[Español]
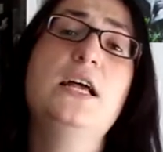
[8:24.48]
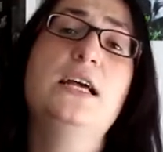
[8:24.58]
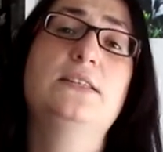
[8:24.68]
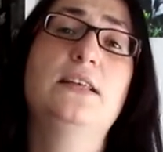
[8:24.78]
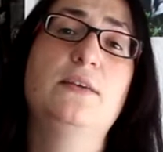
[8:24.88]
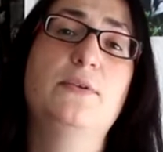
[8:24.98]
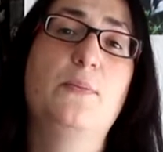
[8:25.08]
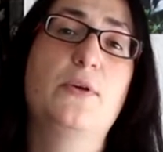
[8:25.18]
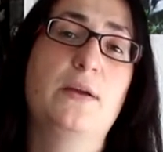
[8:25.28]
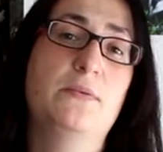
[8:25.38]
Este
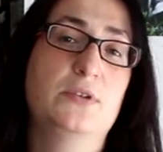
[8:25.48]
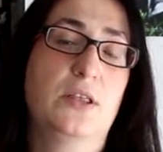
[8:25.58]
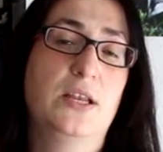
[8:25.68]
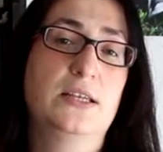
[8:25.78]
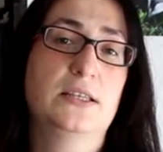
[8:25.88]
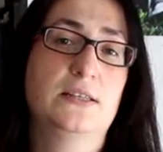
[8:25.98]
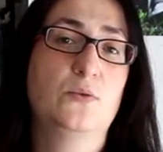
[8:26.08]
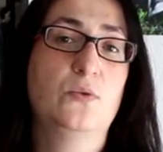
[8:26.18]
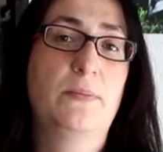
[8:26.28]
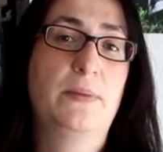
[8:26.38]
libro podríamos decir que es la
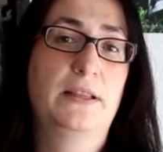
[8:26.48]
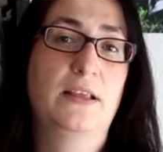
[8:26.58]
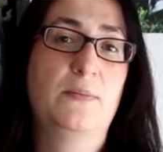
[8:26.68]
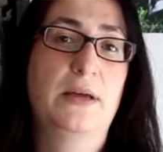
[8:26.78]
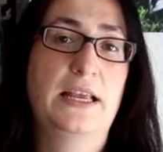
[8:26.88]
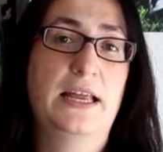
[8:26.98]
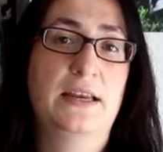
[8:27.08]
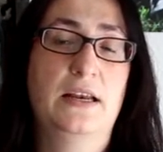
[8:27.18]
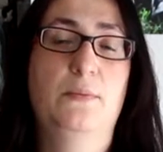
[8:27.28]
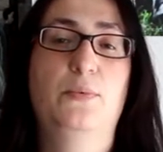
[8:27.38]
segunda parte de
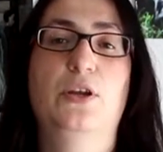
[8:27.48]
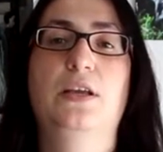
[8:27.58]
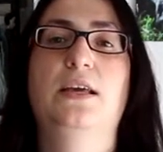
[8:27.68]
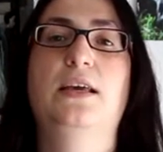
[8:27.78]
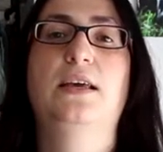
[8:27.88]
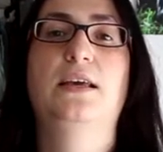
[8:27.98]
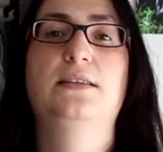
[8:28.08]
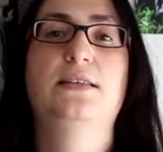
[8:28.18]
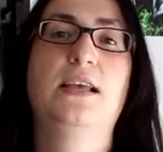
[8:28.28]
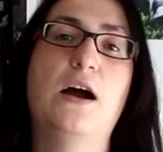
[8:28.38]
Marianela,
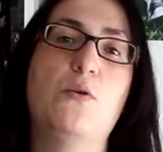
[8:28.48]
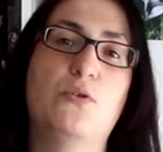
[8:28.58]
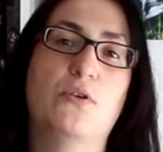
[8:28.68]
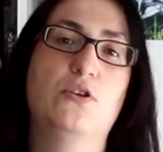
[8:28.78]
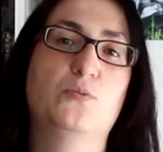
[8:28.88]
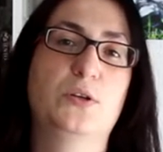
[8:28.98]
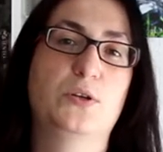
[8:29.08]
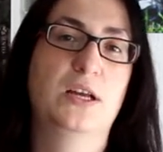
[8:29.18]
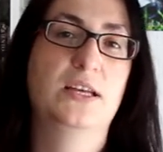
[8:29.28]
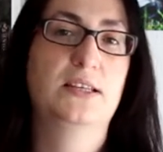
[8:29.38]
porque sigue a uno de los
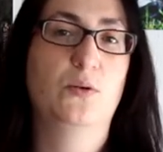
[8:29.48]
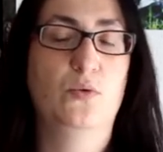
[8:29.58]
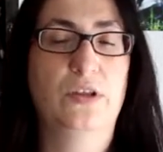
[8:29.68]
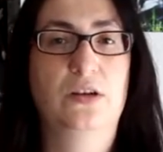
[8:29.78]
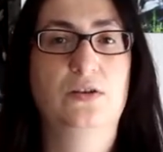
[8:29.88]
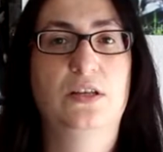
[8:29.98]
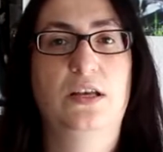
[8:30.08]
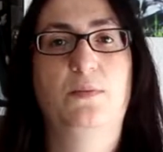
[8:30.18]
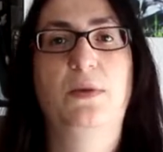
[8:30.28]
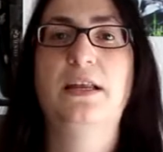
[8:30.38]
personajes secundarios
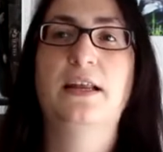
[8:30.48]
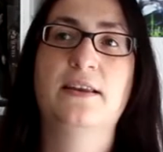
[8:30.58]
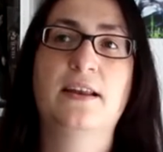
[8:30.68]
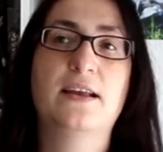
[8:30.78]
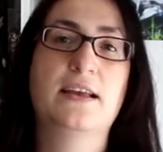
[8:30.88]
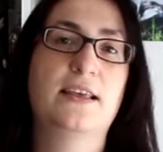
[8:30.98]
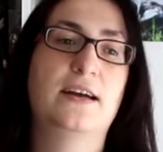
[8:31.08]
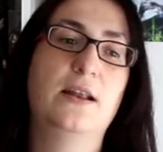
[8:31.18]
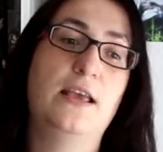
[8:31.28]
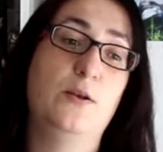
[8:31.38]
de Marianela que
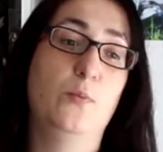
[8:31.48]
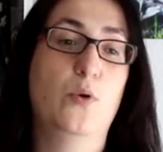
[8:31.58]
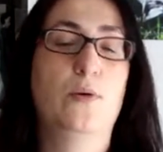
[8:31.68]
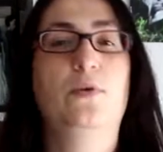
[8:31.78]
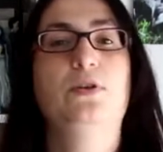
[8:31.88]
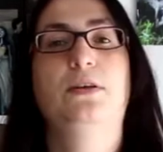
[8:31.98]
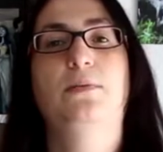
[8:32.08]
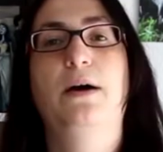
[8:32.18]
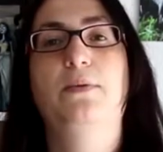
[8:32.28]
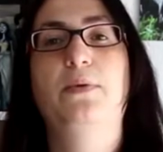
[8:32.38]
deja el pueblo y se
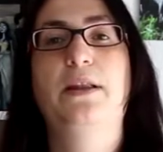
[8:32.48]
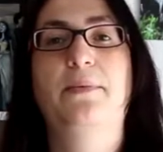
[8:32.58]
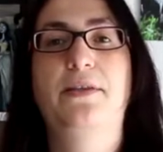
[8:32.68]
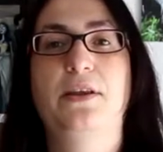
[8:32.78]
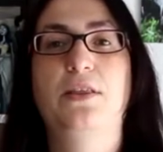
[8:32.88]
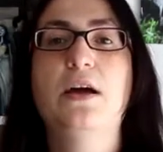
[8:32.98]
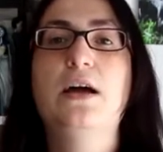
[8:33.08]
va a vivir a Madrid